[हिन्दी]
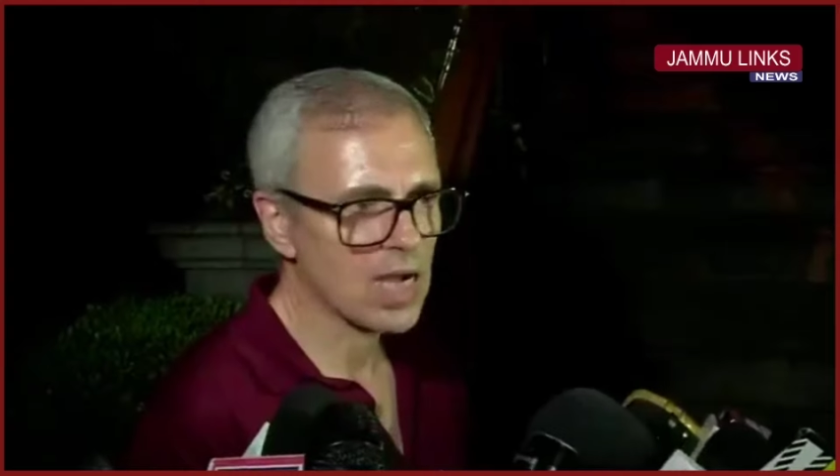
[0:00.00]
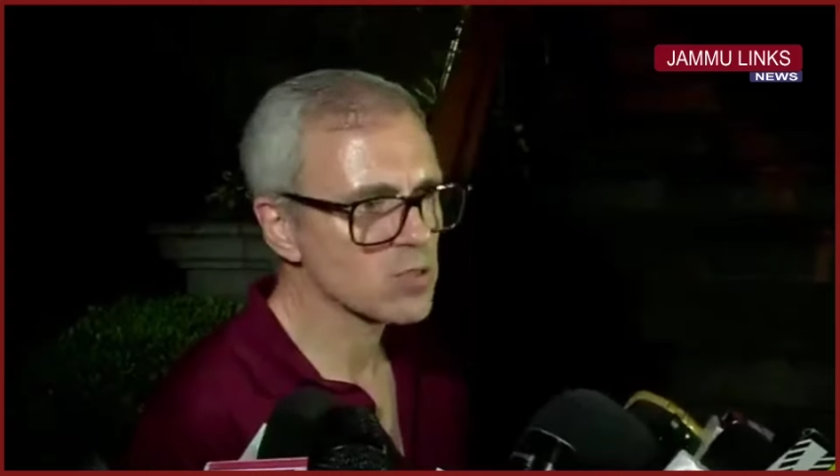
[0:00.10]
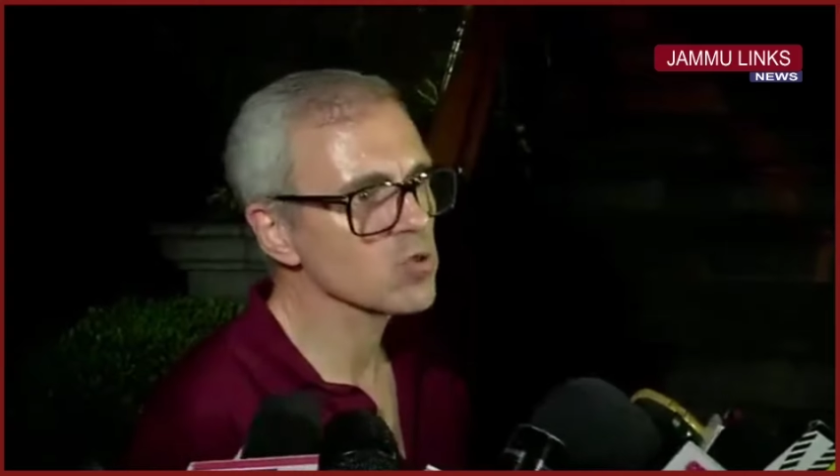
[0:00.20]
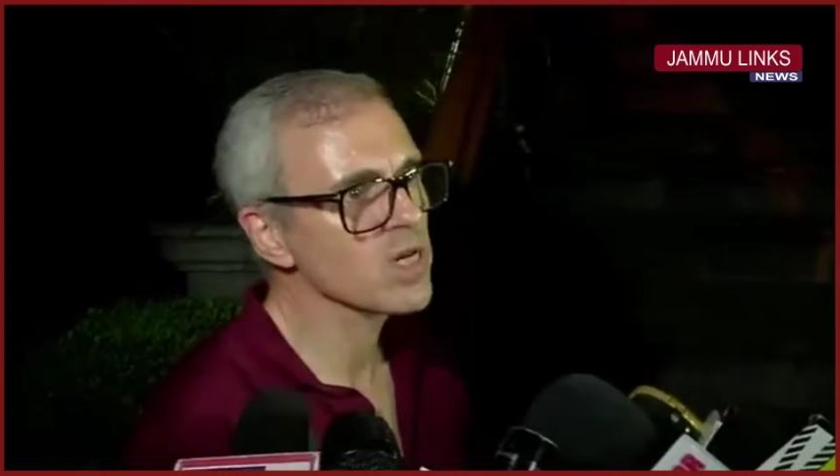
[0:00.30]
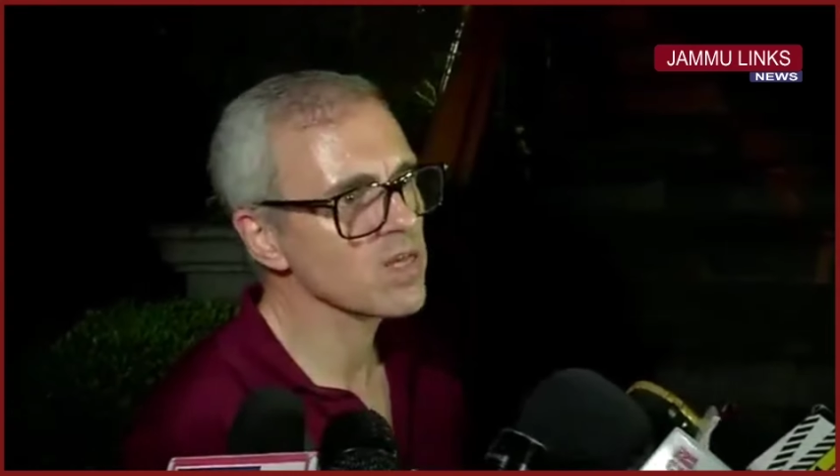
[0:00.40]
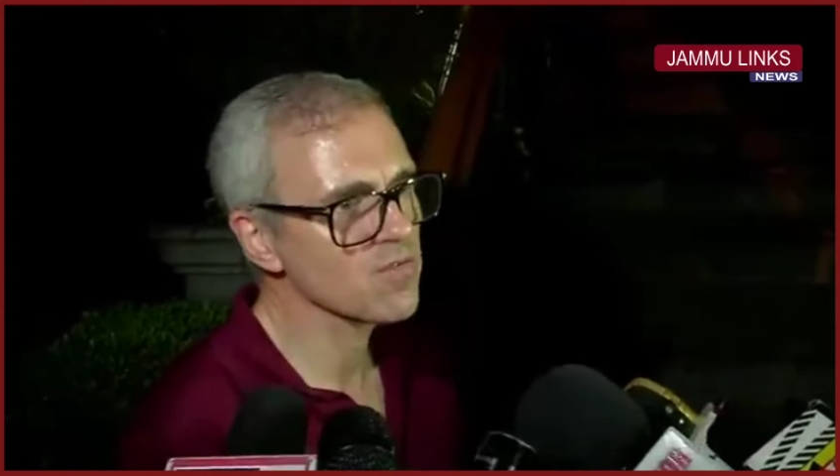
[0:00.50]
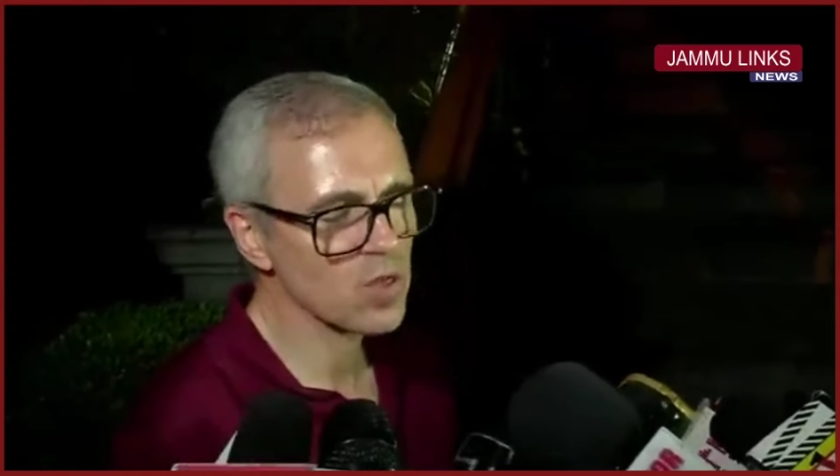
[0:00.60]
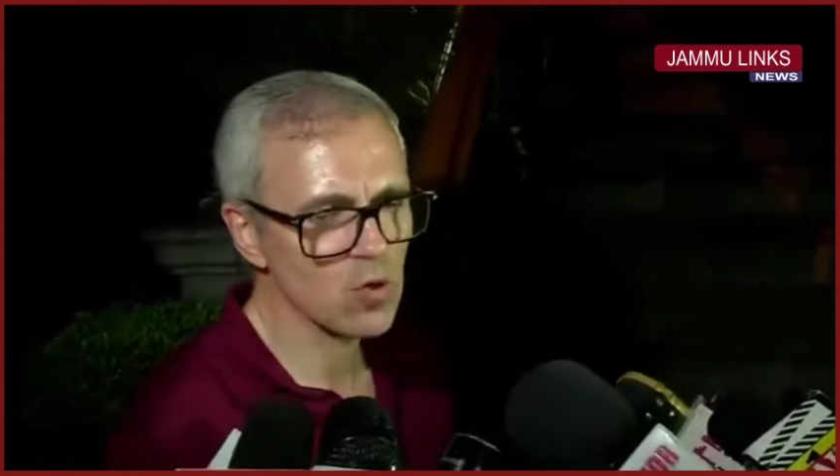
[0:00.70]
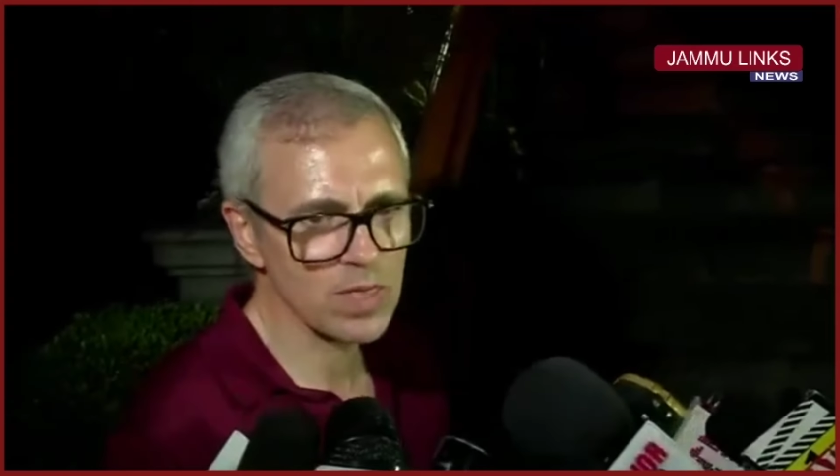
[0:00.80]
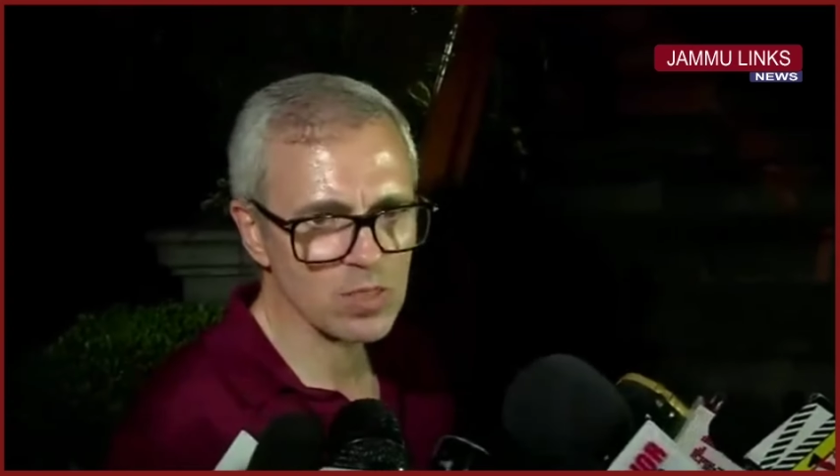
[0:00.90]
आज उनके
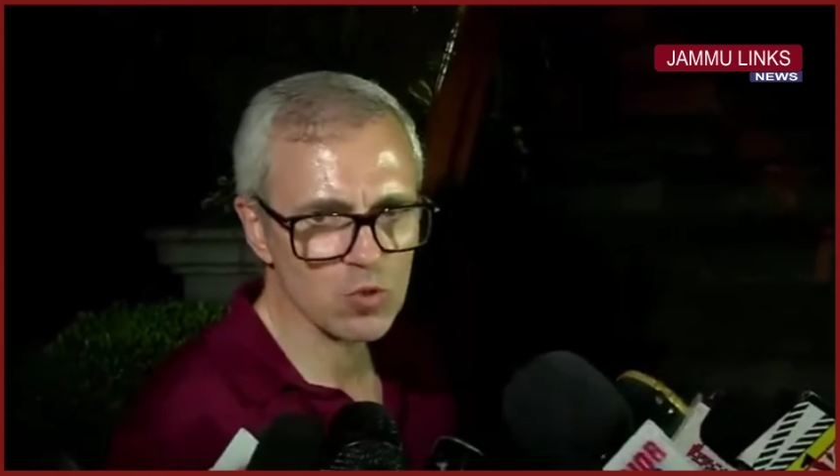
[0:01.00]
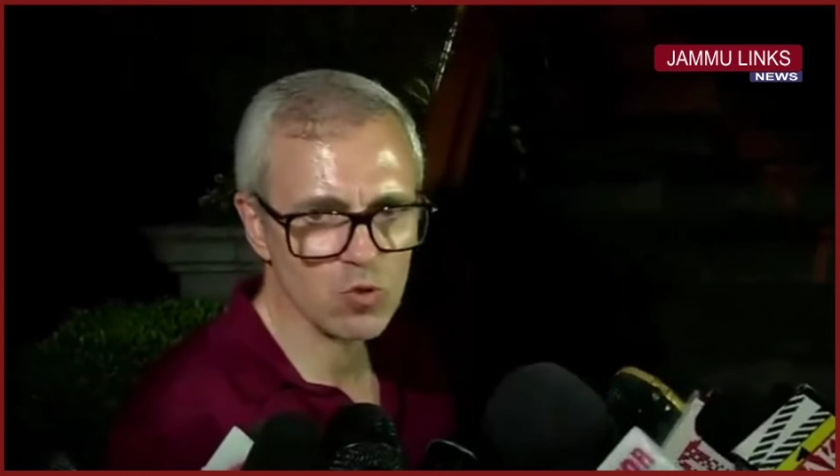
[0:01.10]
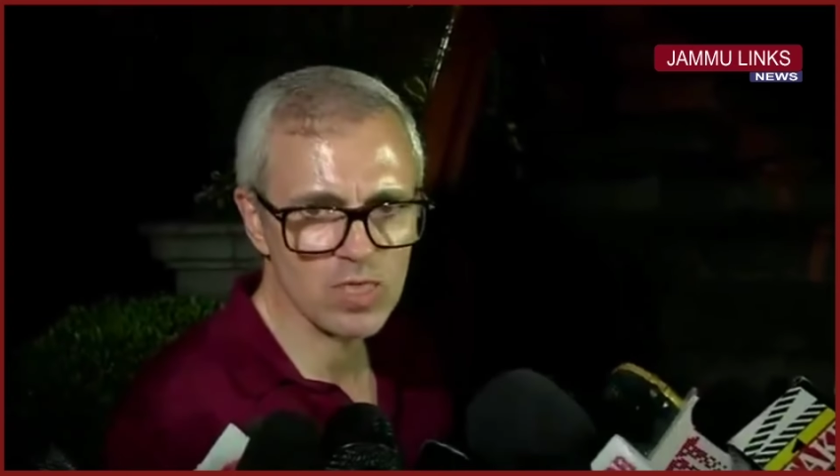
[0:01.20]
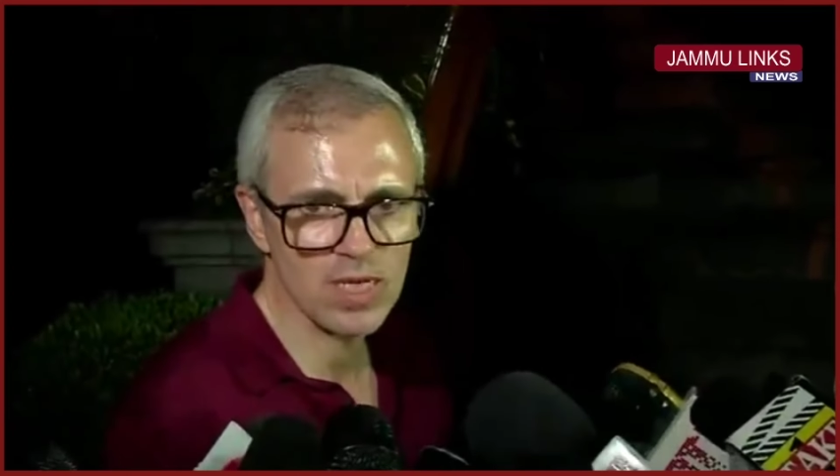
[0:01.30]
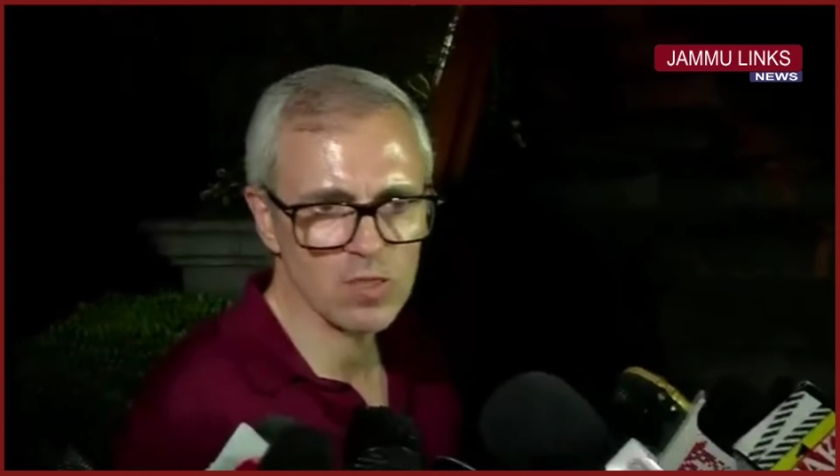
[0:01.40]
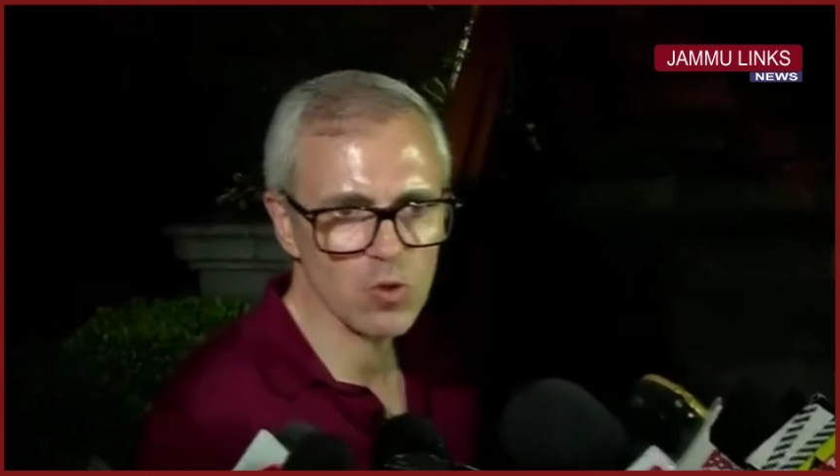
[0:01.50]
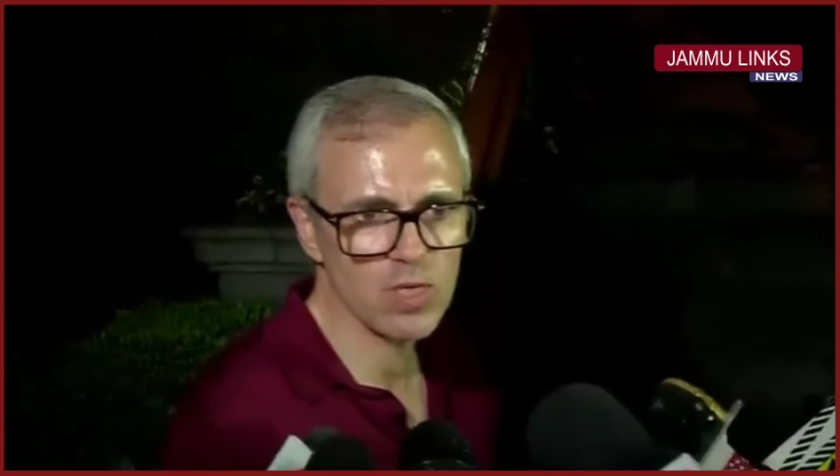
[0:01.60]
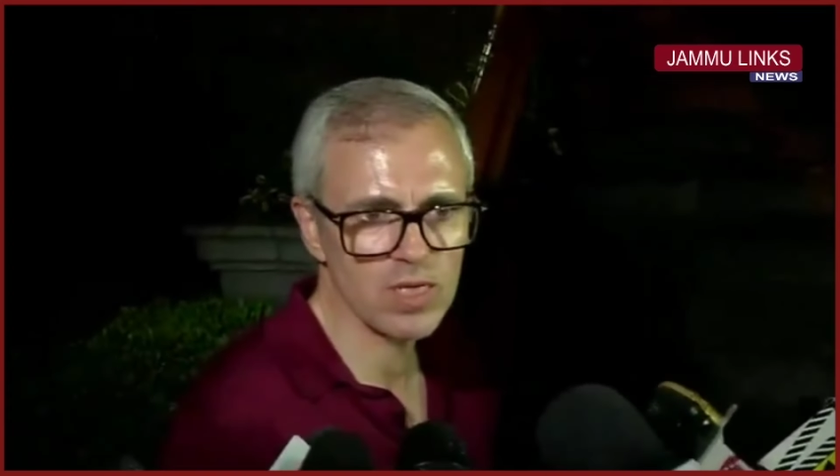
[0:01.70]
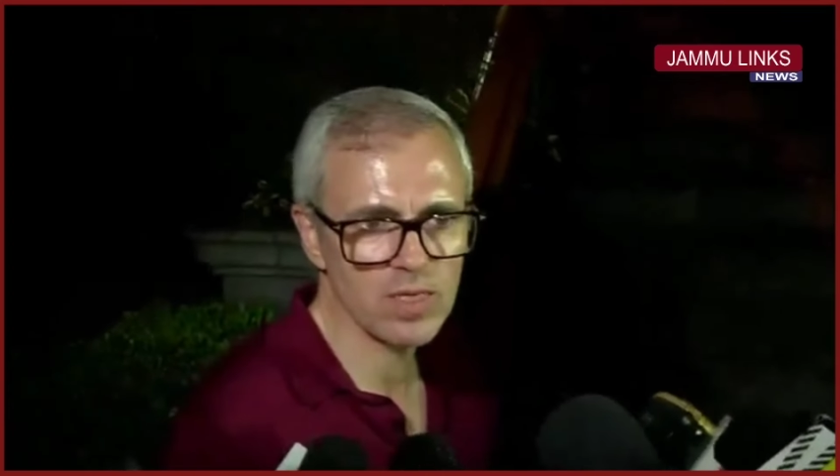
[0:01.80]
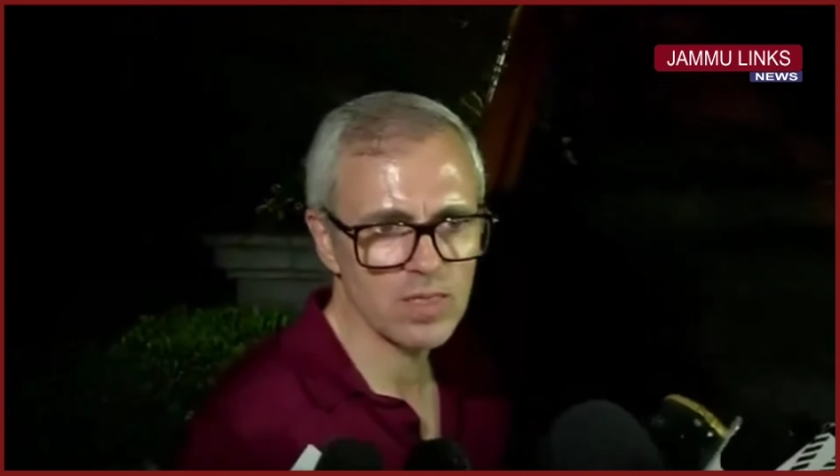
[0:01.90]
दफ्तरों में कुर्सियां
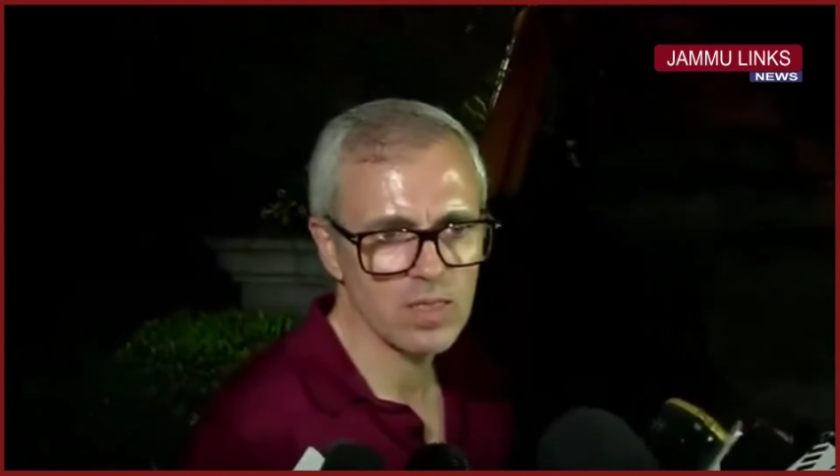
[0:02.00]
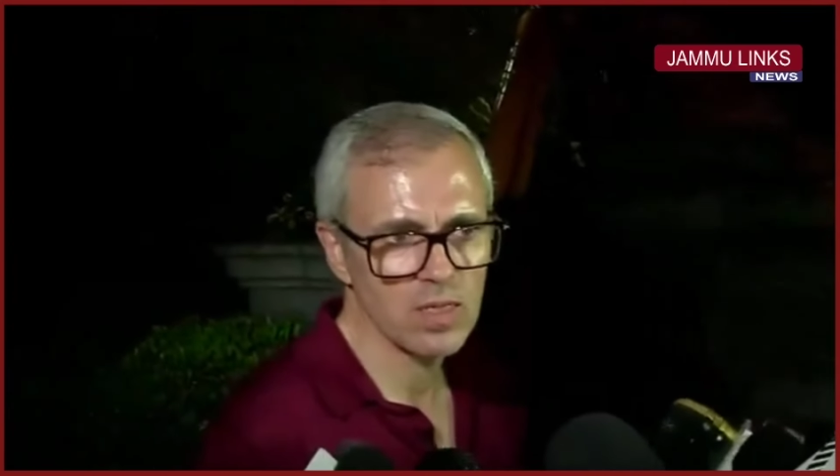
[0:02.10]
तोड़ी गई